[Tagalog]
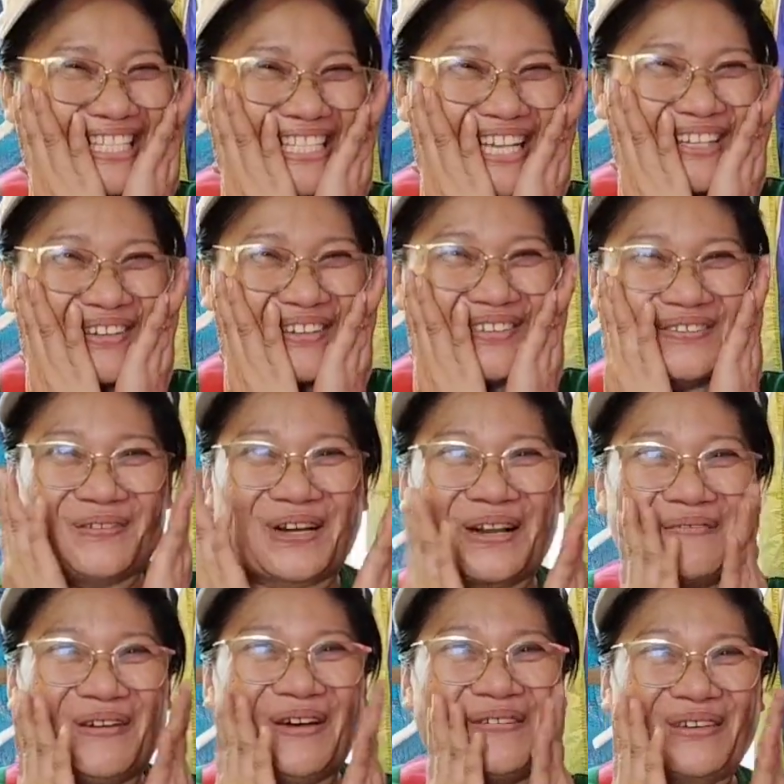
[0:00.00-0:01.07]
ako, mara,
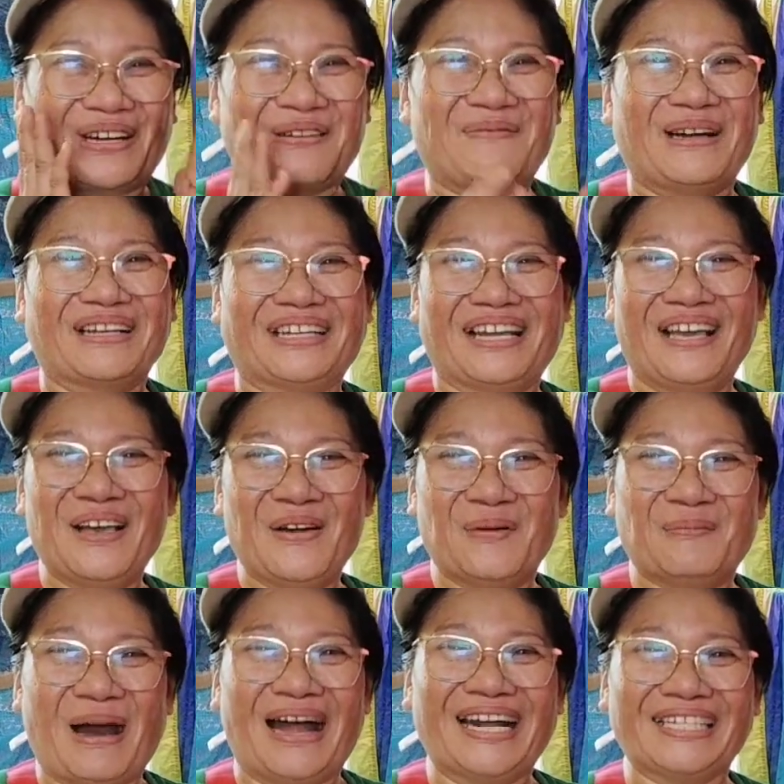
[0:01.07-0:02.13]
mara mag,
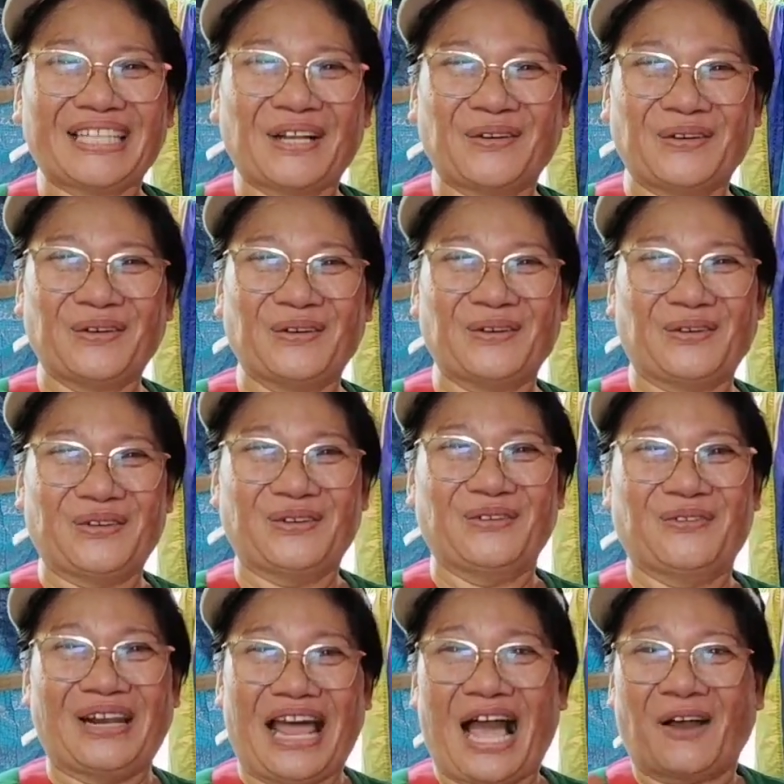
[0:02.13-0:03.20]
ma-heart ako kung
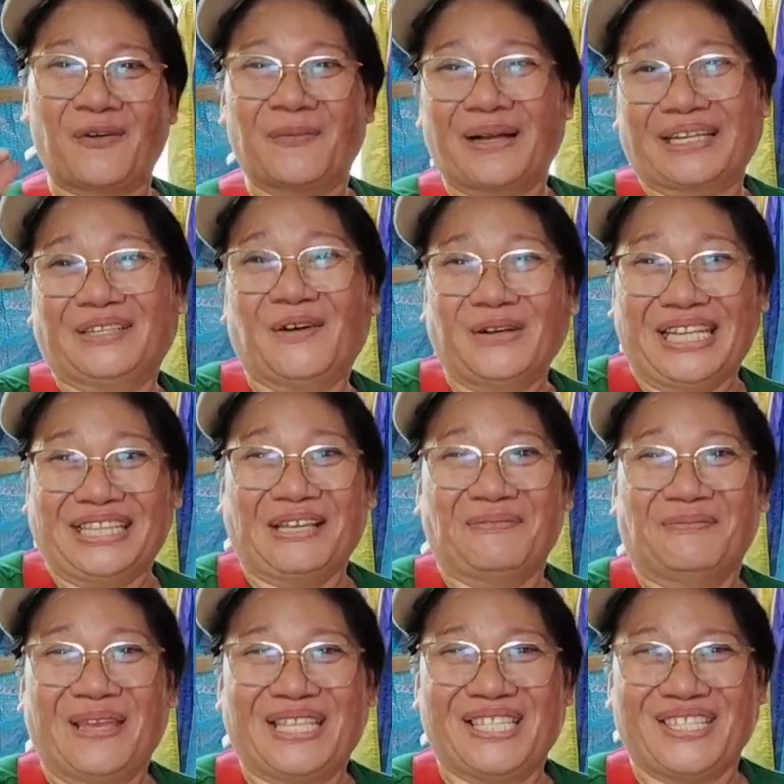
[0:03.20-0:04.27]
wala ako maggurit ang
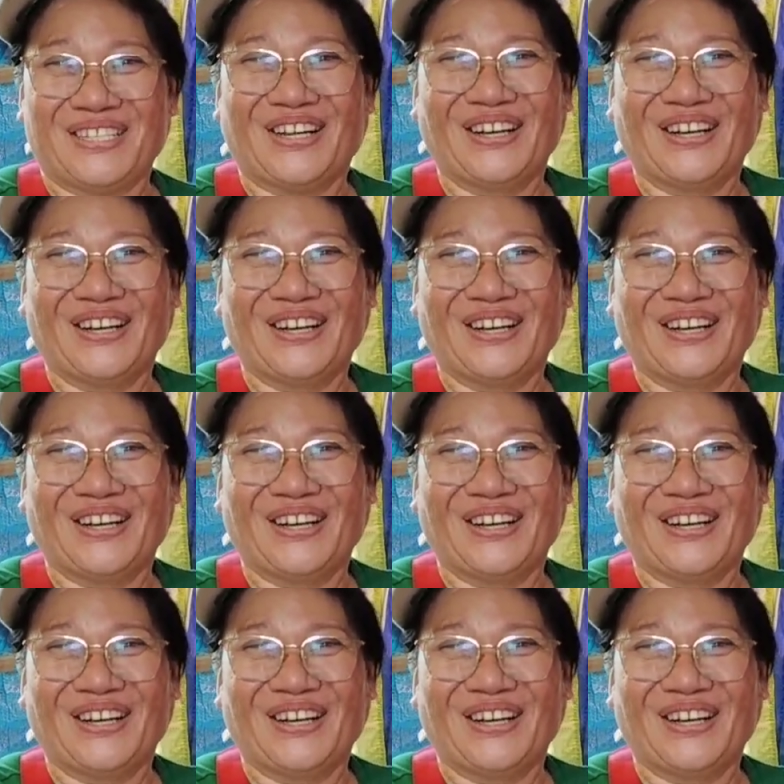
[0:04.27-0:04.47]
video